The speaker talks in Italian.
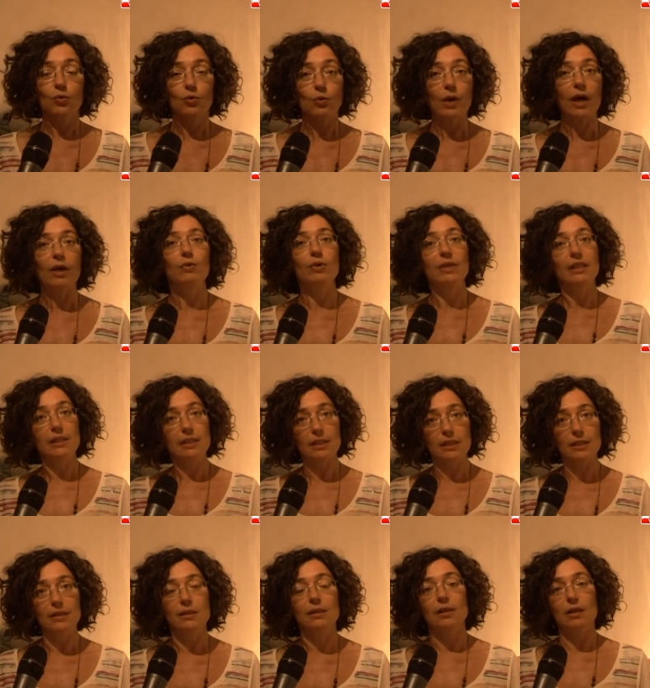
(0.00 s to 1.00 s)
E
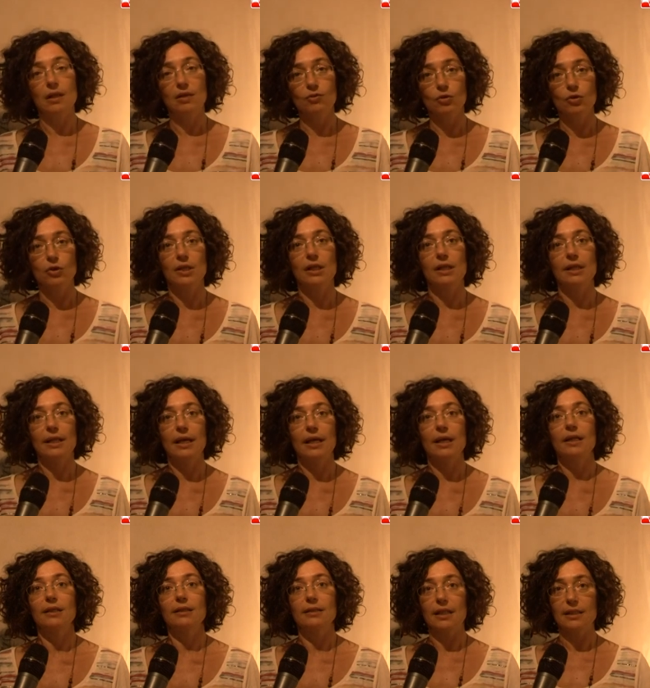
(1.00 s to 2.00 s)
quindi lavori
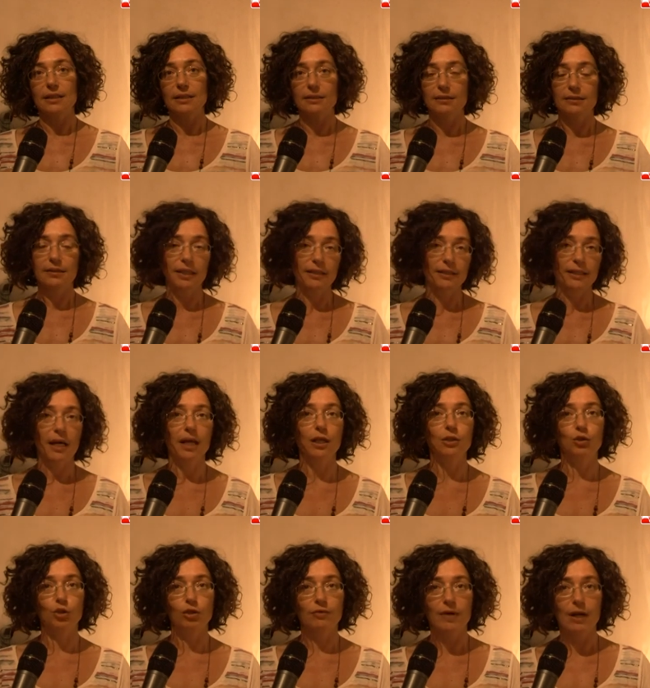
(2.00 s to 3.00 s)
che dal, dal
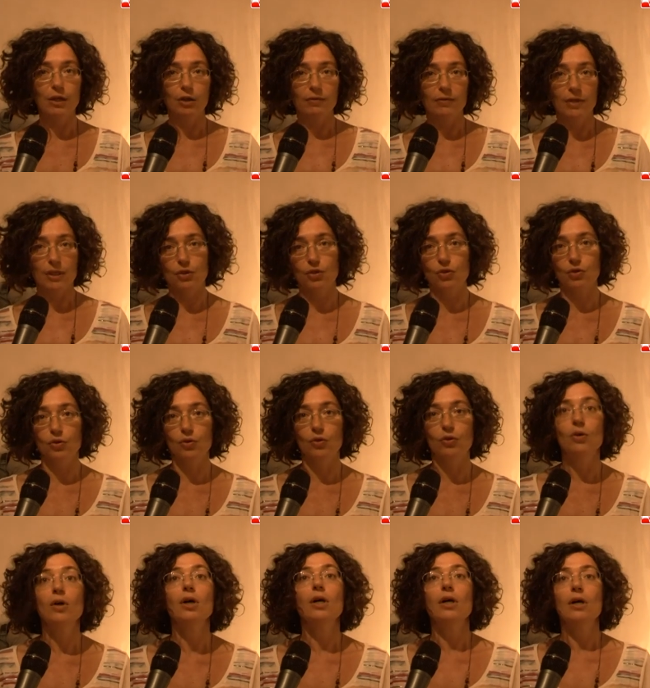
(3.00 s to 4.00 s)
teatro vanno
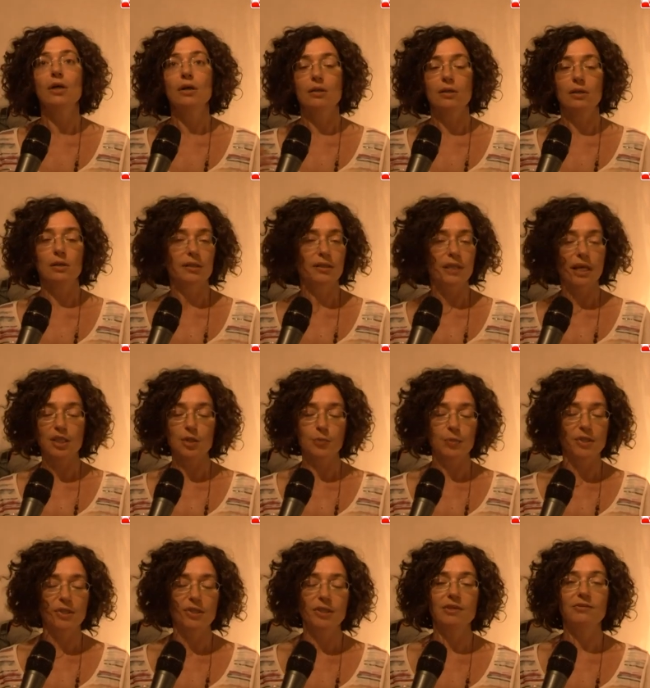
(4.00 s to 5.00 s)
verso eh, site
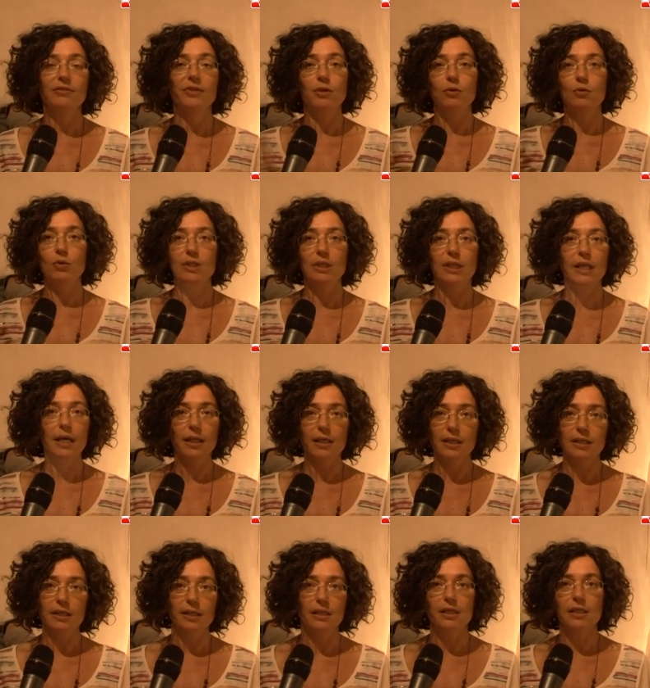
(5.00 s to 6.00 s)
specific, quindi
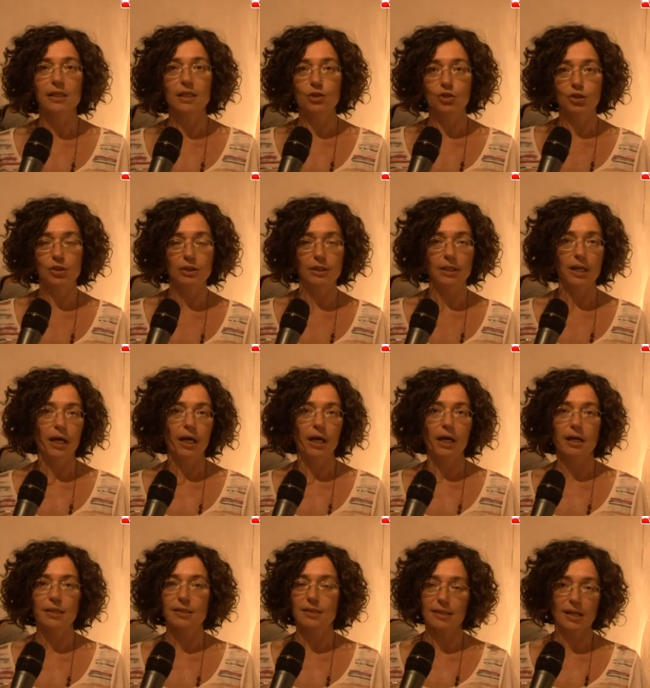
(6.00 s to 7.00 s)
gallerie,
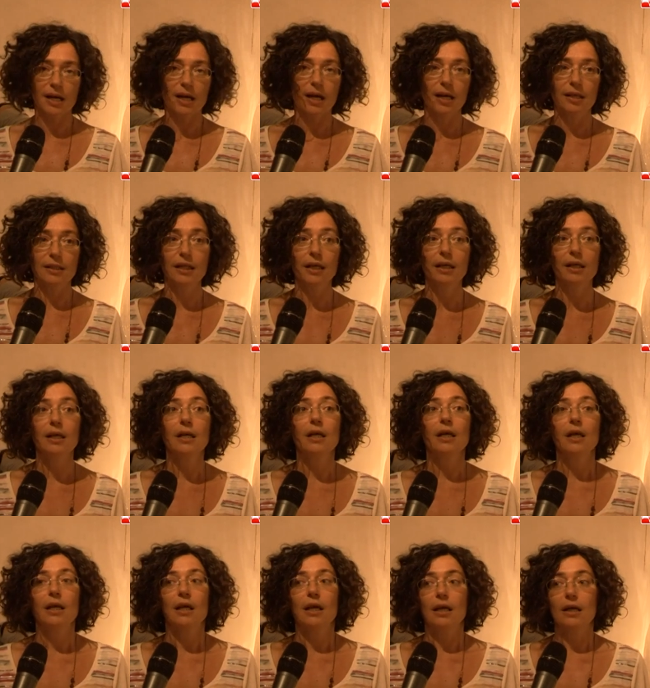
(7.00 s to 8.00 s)
città, strade
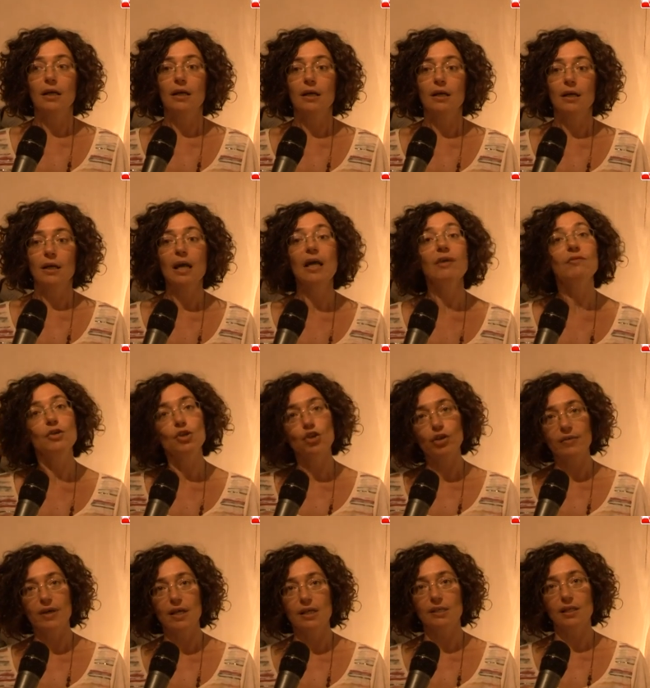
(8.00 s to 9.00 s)
eh, e
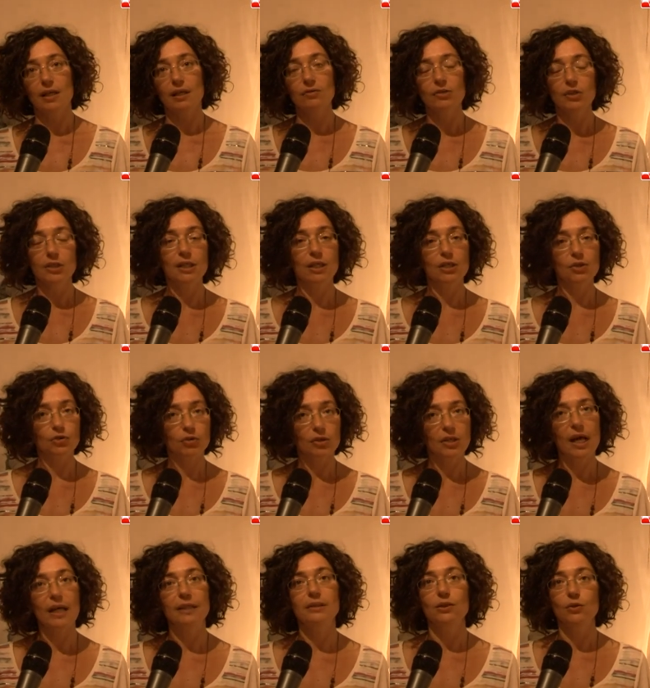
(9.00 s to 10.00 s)
viceversa, lavori che
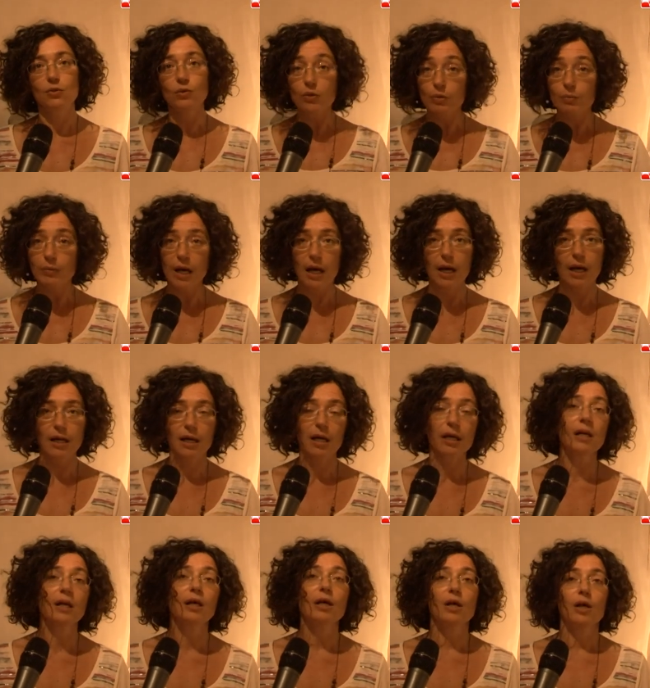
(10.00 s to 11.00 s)
sono nati in
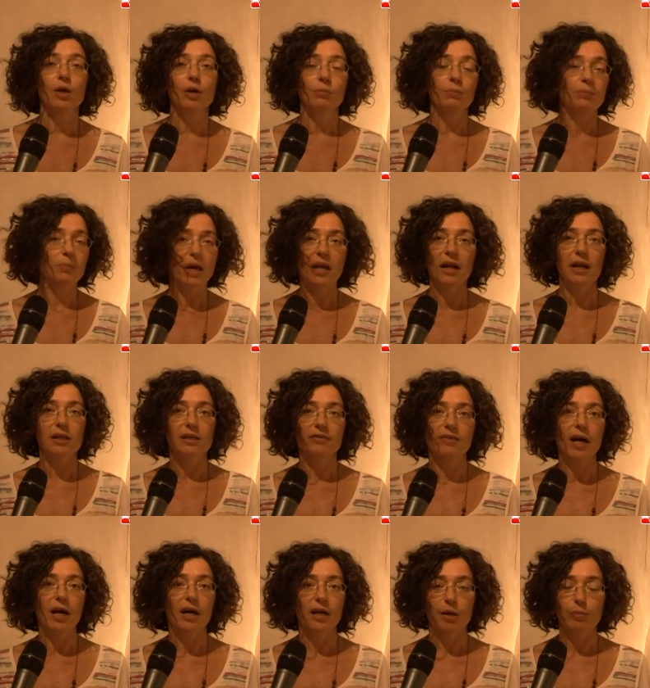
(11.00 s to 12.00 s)
urbana per
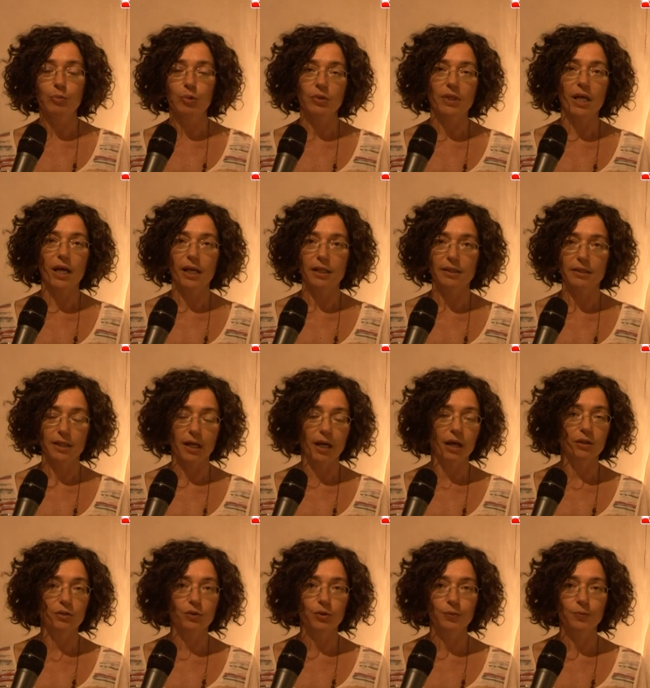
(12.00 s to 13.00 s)
arrivare a prodare al
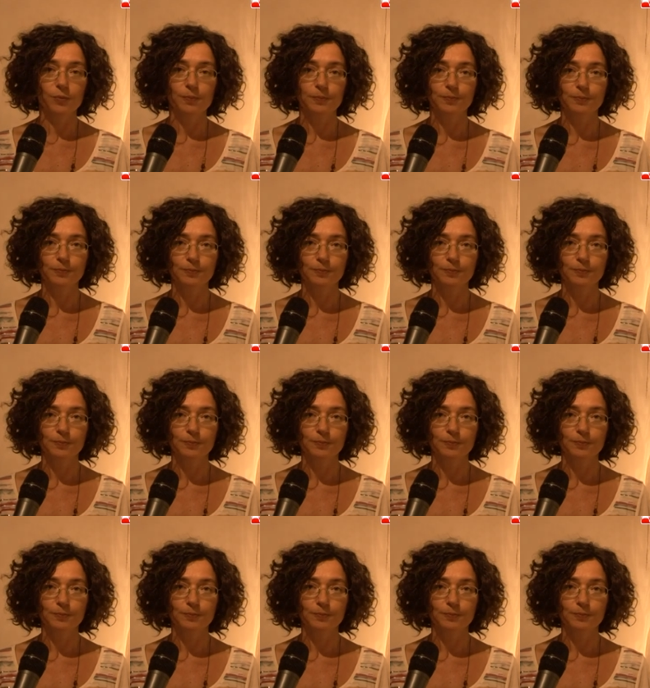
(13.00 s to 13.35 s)
teatro